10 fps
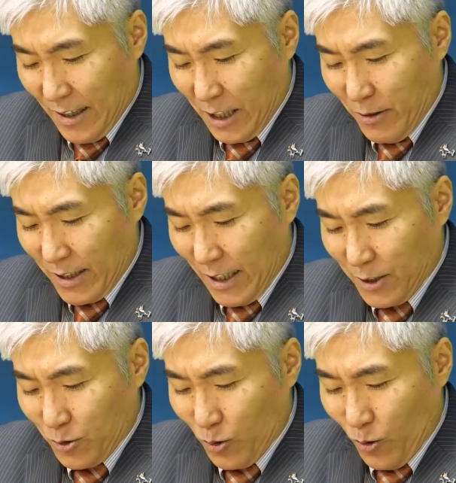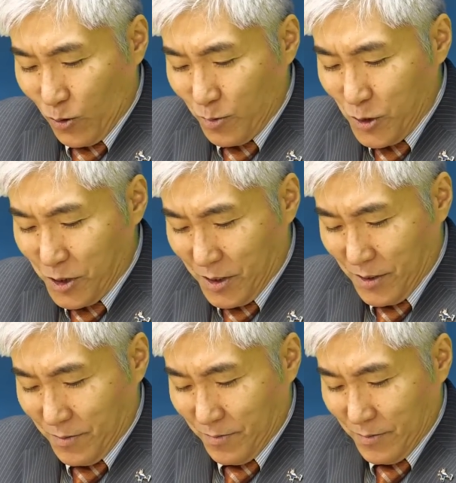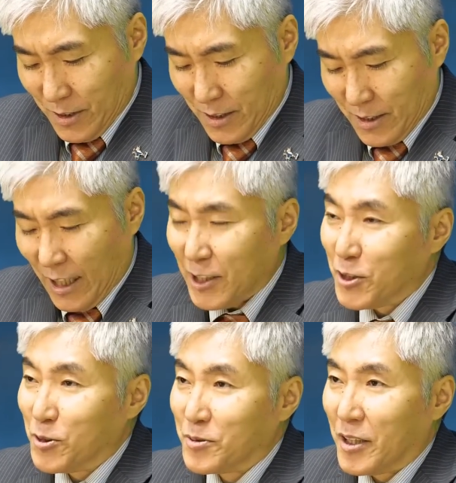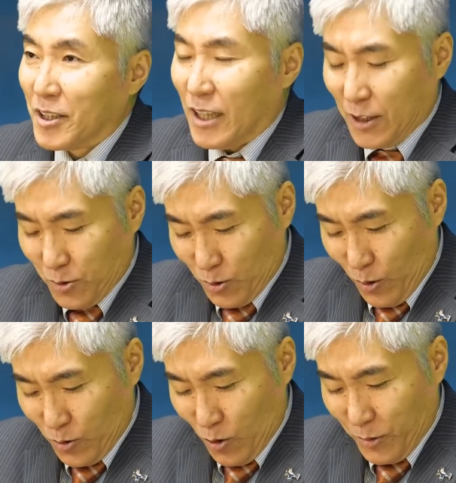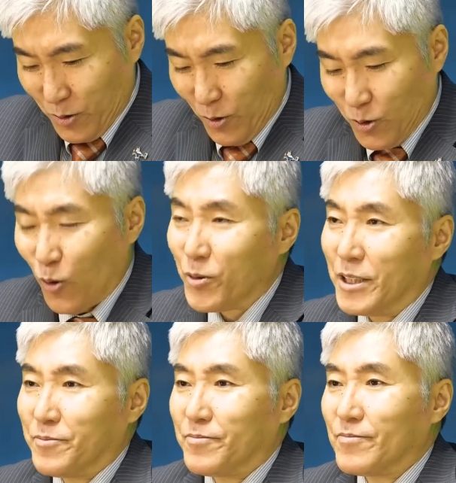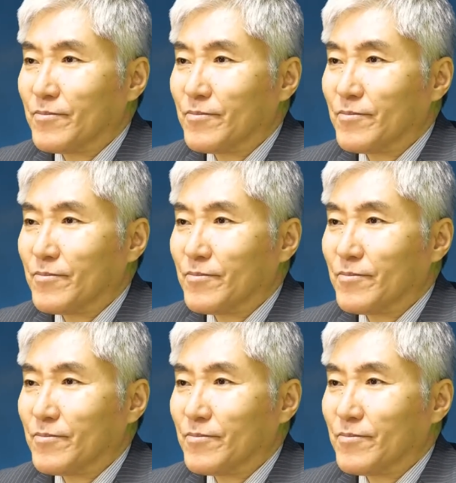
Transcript: あるいは葛藤の無視階級的葛藤のみの容認